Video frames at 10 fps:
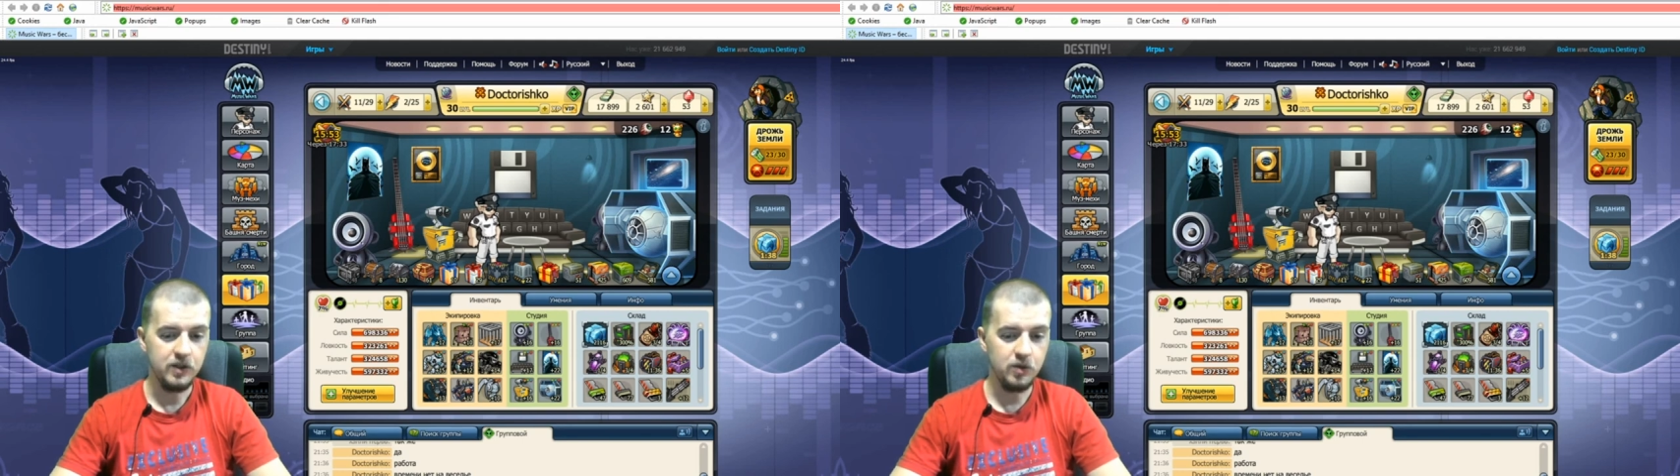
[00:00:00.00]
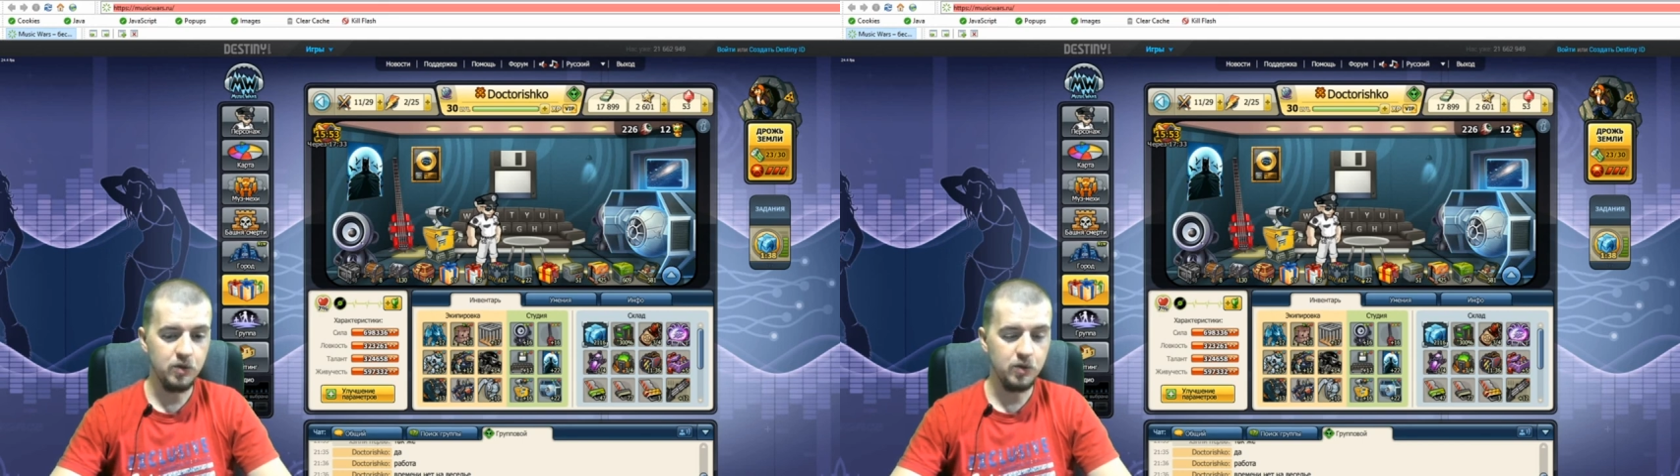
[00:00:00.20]

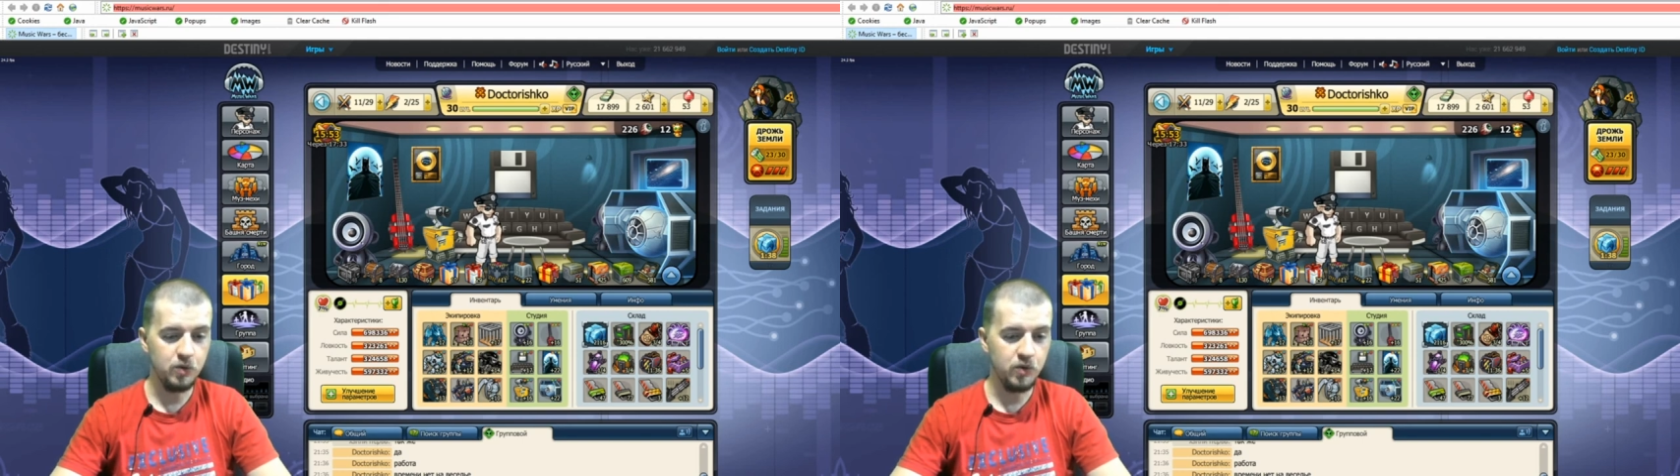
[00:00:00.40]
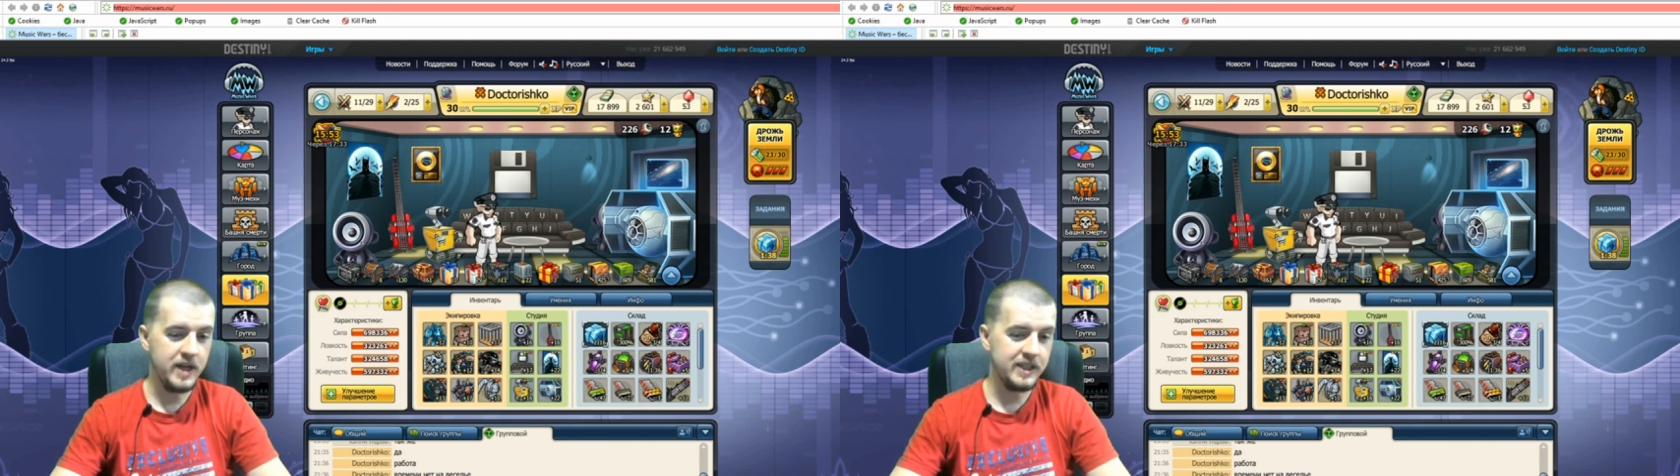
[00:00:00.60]
Ну,
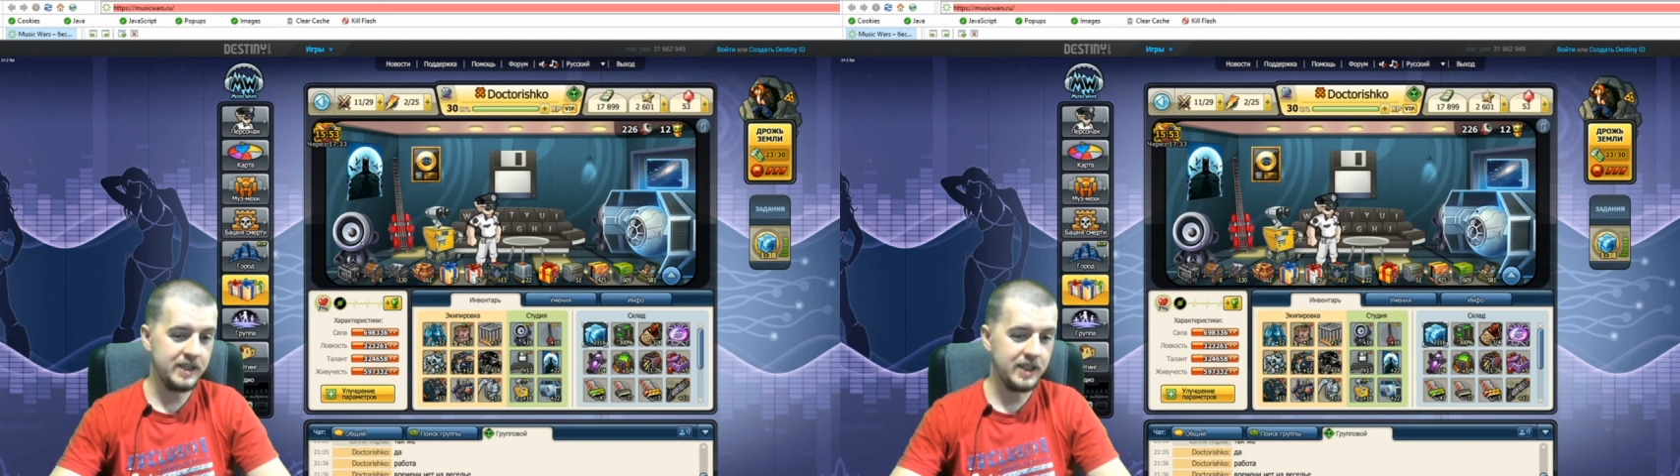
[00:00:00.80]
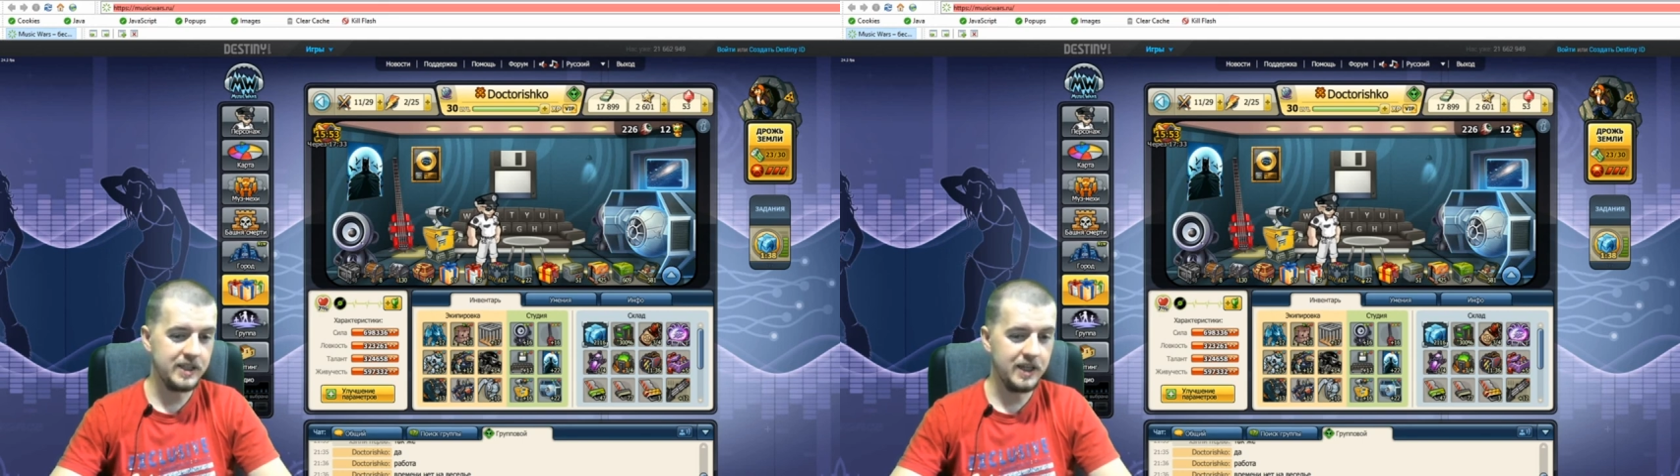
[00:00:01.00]
у нас на
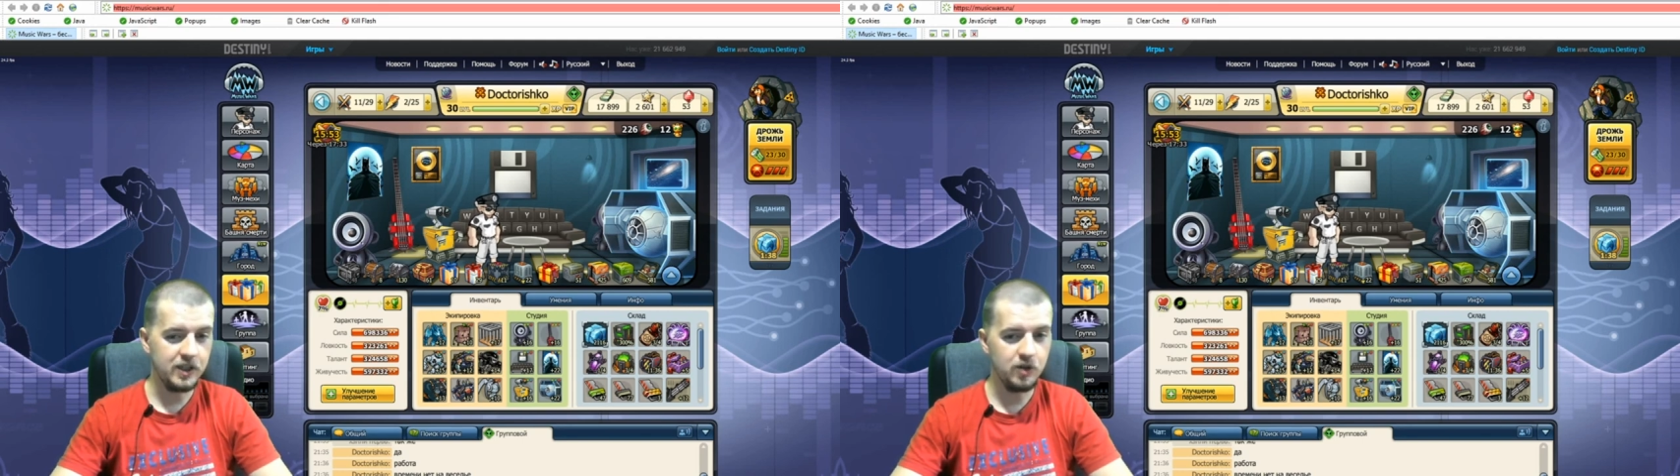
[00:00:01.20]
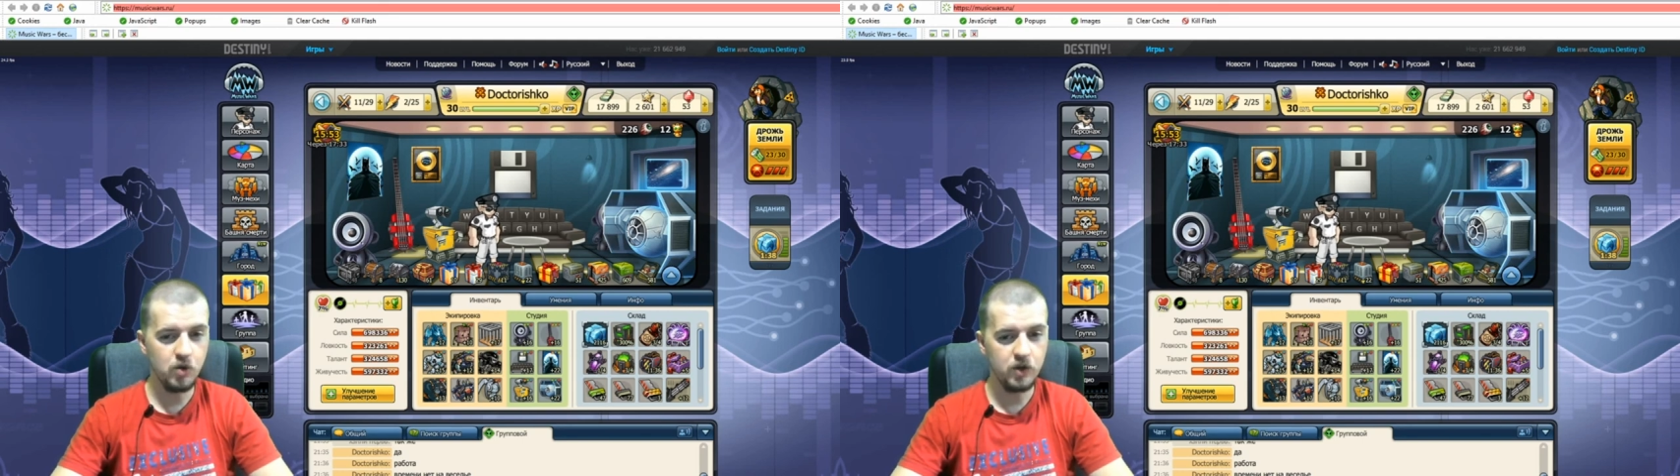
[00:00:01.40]
30
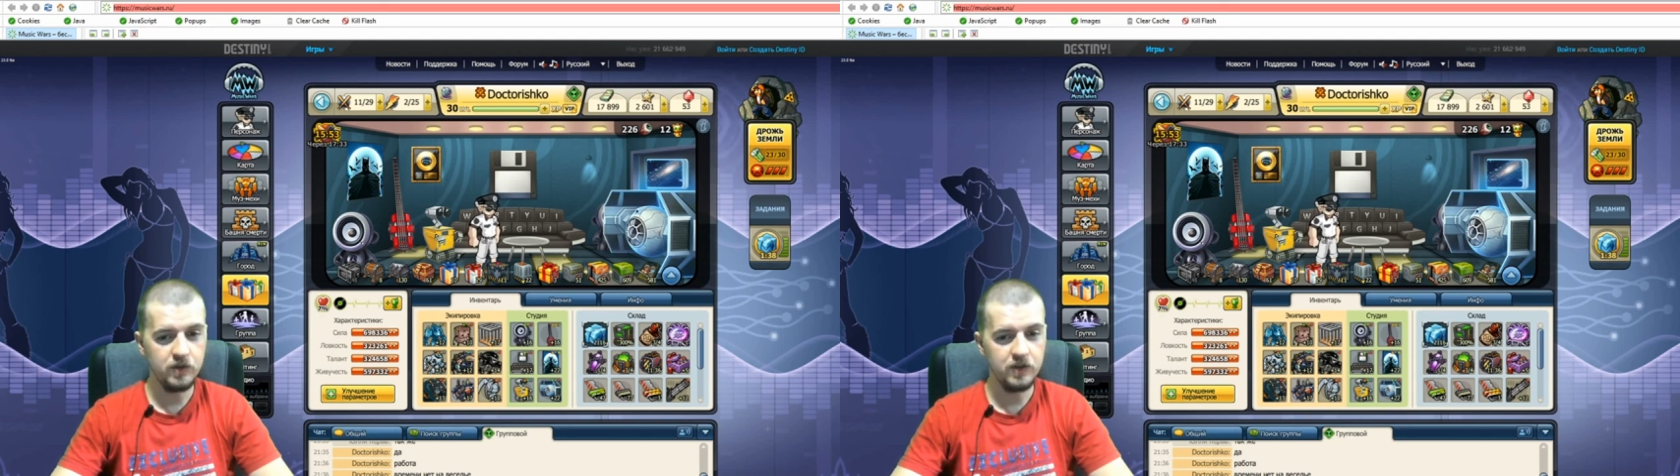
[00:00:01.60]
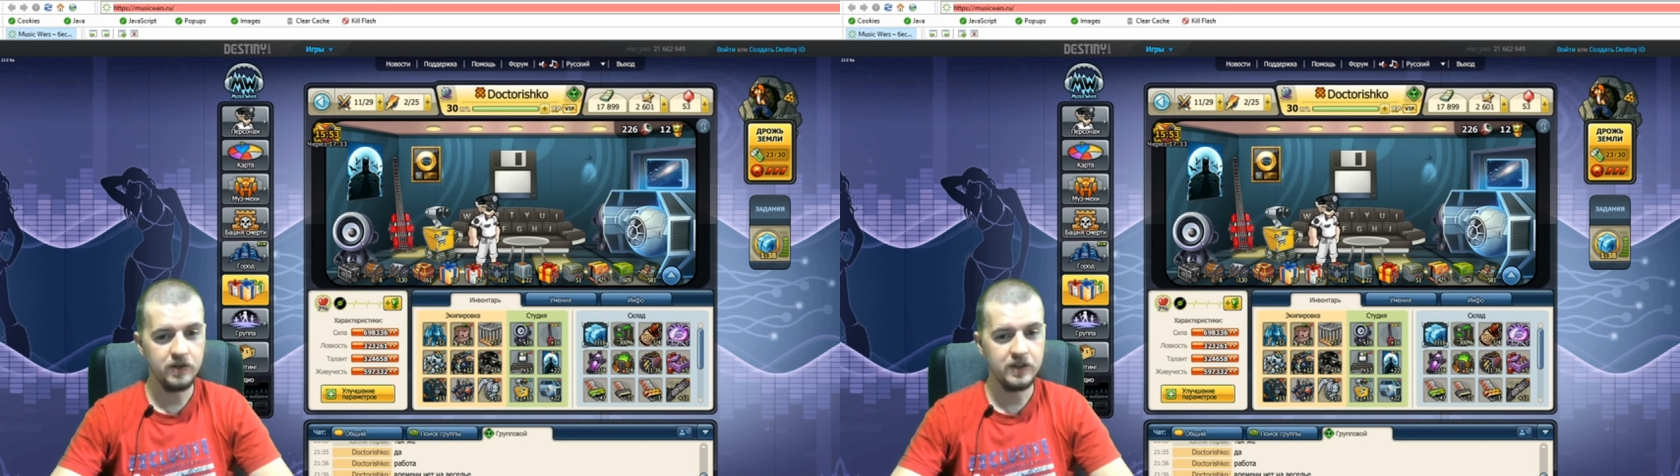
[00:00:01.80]
уровнях,